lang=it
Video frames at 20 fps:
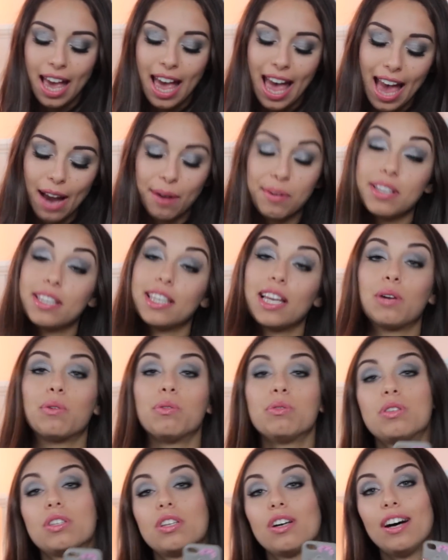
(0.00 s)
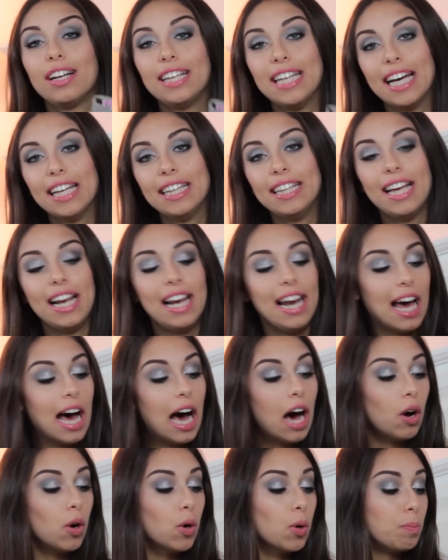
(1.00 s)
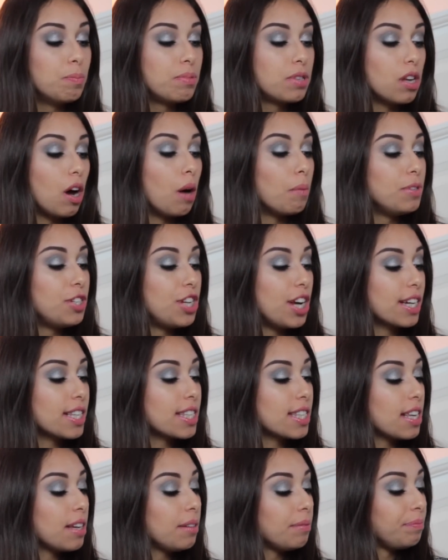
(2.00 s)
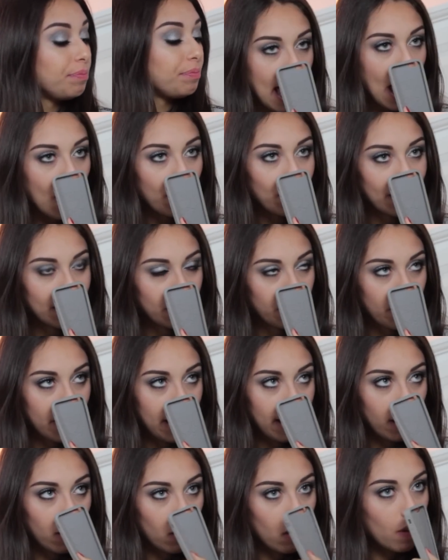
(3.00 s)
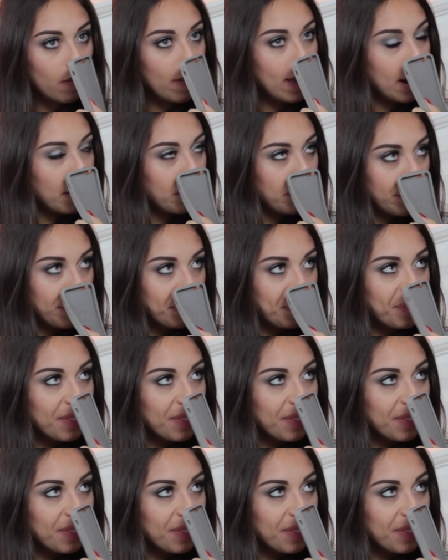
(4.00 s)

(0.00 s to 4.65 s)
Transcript: è questa custodia della Ops Objects. È una di quelle cover